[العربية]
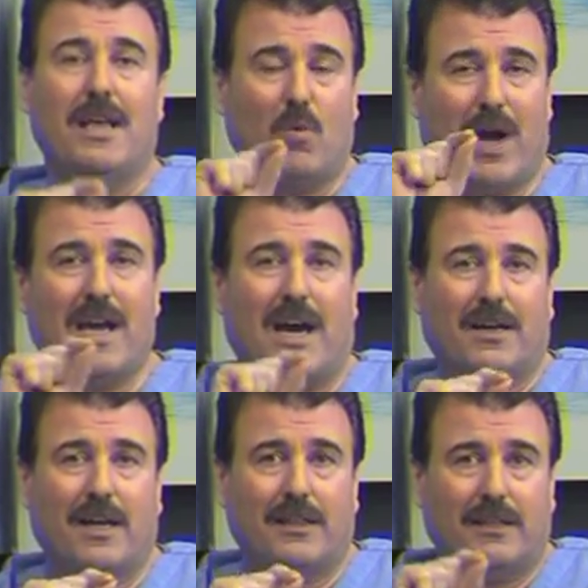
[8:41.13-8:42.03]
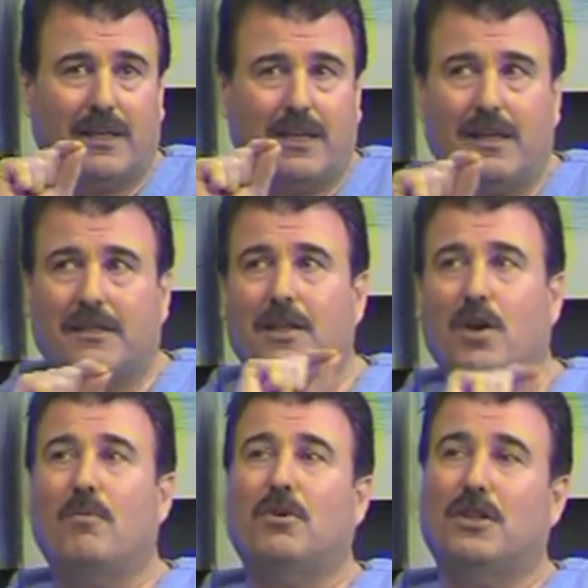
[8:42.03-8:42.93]
وهي اعراض
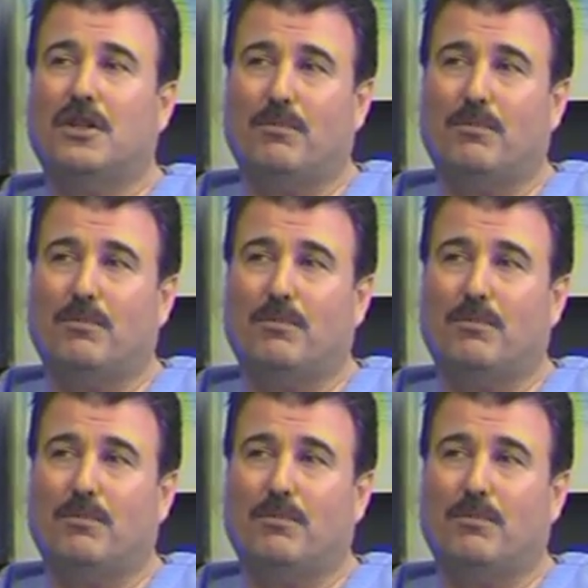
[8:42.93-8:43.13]
التضخم غده